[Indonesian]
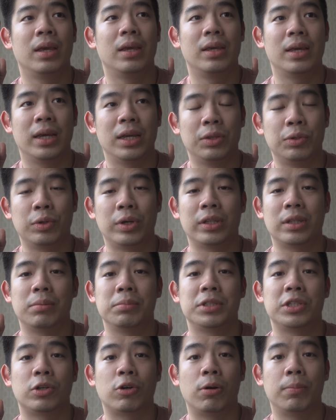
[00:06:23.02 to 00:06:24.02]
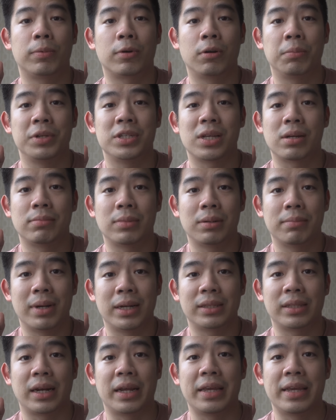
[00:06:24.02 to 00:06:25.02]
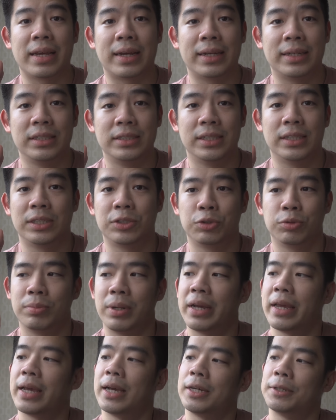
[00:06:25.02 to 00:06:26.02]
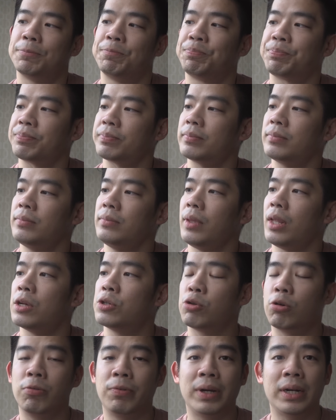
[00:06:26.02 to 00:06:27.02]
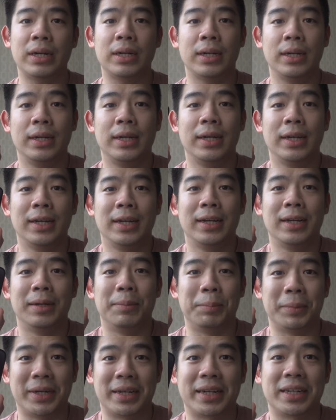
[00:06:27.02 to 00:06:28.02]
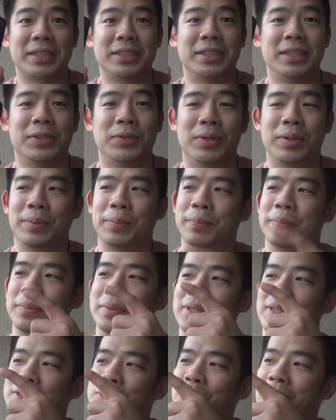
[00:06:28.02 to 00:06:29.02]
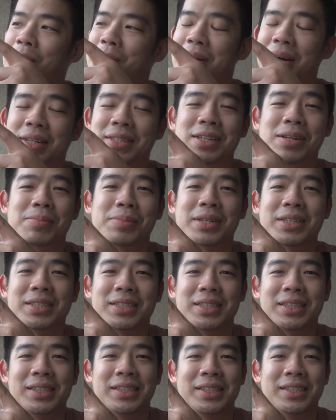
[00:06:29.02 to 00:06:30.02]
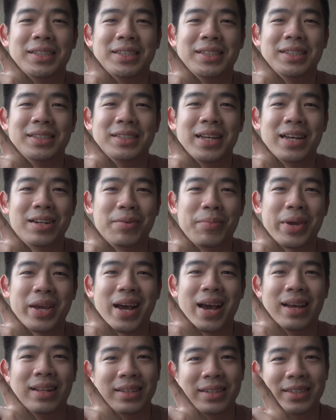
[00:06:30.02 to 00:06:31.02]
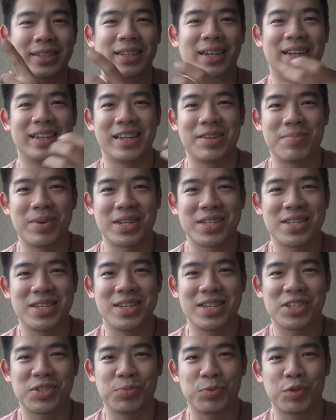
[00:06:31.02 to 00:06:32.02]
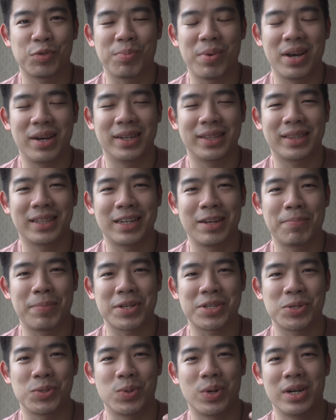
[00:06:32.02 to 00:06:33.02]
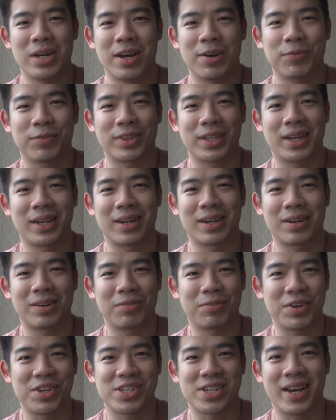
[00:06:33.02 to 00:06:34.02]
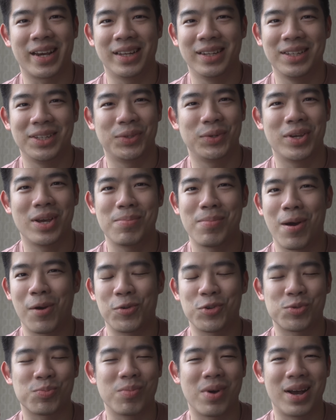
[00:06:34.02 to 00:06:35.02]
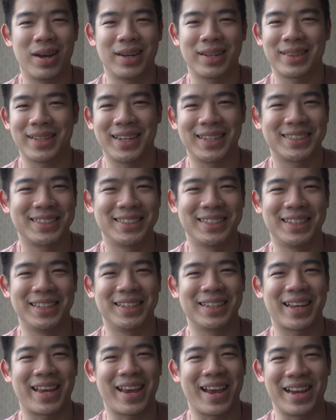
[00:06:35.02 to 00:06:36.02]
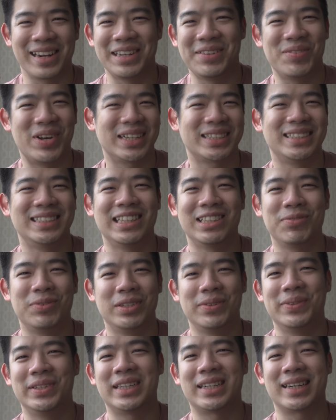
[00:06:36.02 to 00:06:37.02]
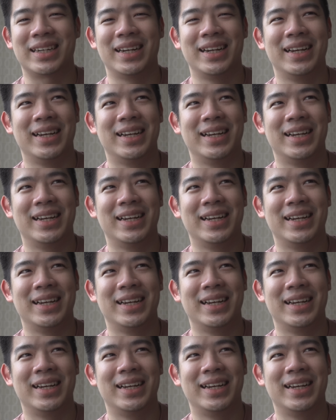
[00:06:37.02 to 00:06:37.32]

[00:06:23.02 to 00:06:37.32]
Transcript: ya gitu kita mesti kompromi sama baterainya aja cuma ya so far menarik sih gue suka banget sama si Dynamic Islandnya animasinya smooth banget tadi pas gue daftar Face ID tuh ya bagus banget hasil kayak animasi gitu bener-bener